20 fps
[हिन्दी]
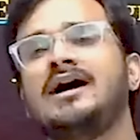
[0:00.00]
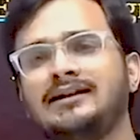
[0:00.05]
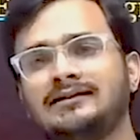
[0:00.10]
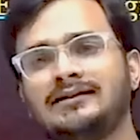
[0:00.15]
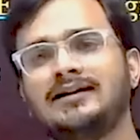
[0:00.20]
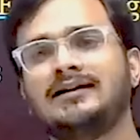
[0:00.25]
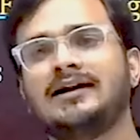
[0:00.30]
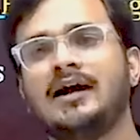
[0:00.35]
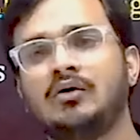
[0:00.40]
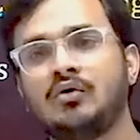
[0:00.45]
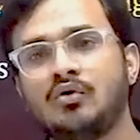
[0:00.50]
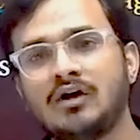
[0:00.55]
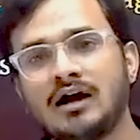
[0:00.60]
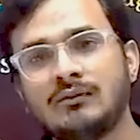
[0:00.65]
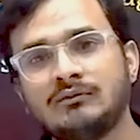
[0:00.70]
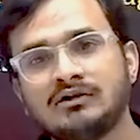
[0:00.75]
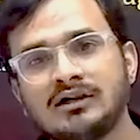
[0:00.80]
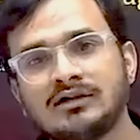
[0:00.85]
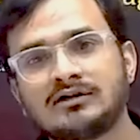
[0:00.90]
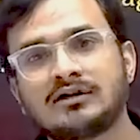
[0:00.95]
अरे तेरा
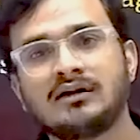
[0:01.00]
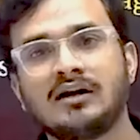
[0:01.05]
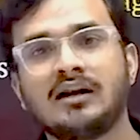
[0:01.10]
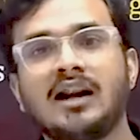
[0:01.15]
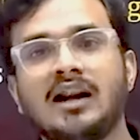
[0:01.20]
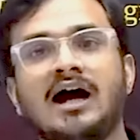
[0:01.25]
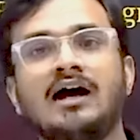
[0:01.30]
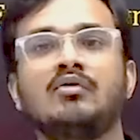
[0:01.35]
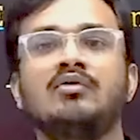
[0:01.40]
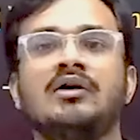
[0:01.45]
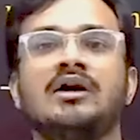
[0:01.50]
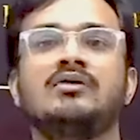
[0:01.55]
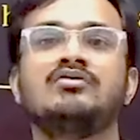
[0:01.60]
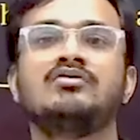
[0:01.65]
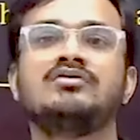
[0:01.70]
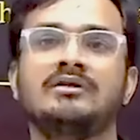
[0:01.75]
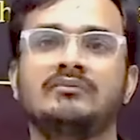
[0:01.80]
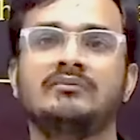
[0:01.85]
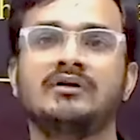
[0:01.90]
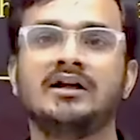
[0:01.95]
होगा मुझे लाख गुना
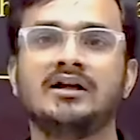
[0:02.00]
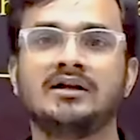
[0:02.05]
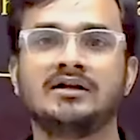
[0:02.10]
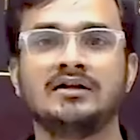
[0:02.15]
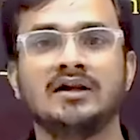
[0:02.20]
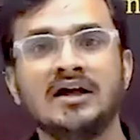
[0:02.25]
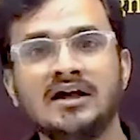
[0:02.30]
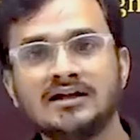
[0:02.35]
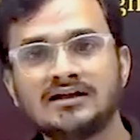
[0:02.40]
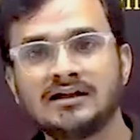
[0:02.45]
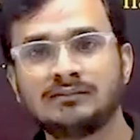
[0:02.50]
खुशी मिलेगी